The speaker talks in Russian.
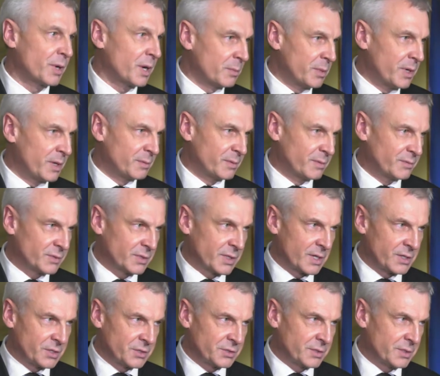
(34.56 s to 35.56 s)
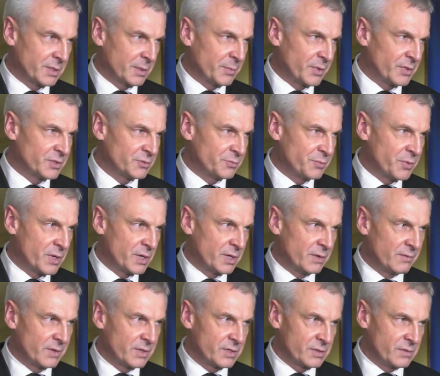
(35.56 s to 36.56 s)
проблемам, конечно, она
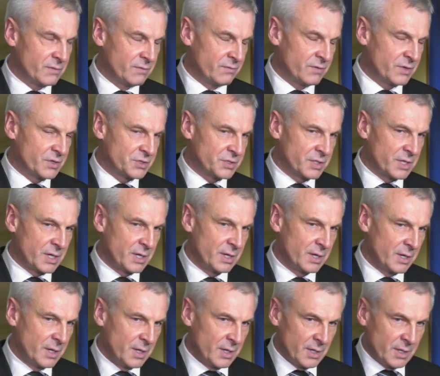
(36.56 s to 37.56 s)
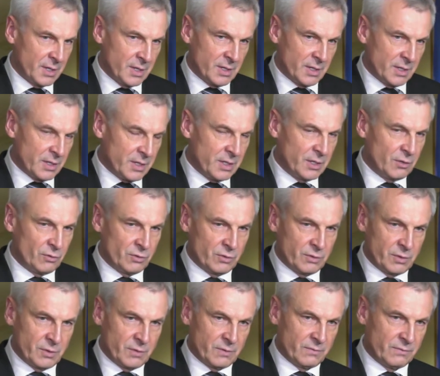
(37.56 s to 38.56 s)
принципиально важна. И э,
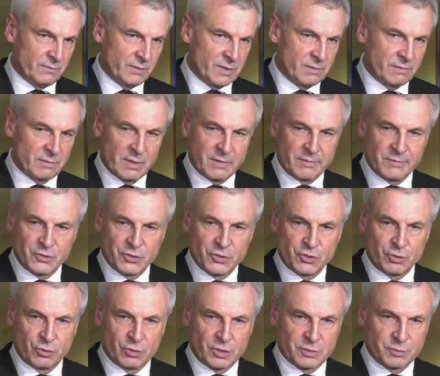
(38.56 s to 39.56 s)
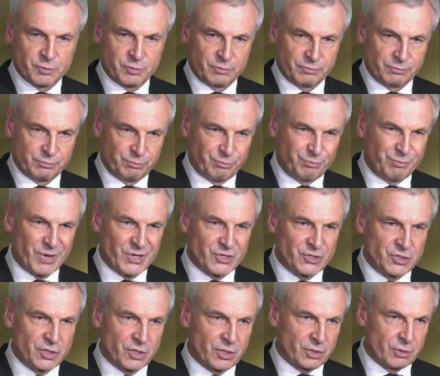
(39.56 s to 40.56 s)
Владимир Владимирович еще раз
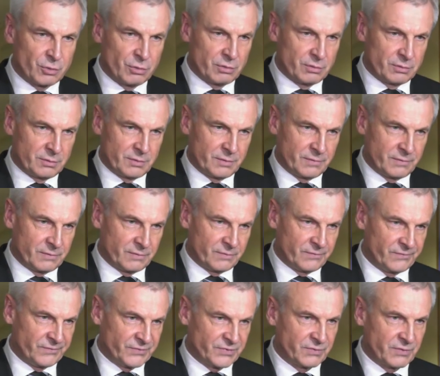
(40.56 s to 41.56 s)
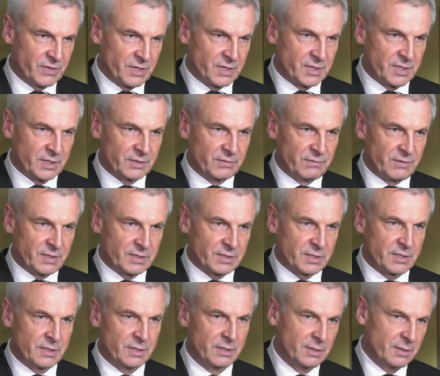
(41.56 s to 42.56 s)
подчеркнул э, в своих
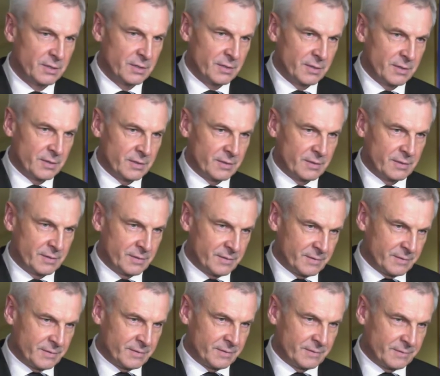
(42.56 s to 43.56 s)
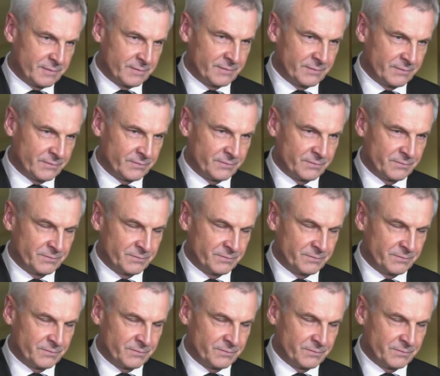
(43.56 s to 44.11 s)
ответах э, о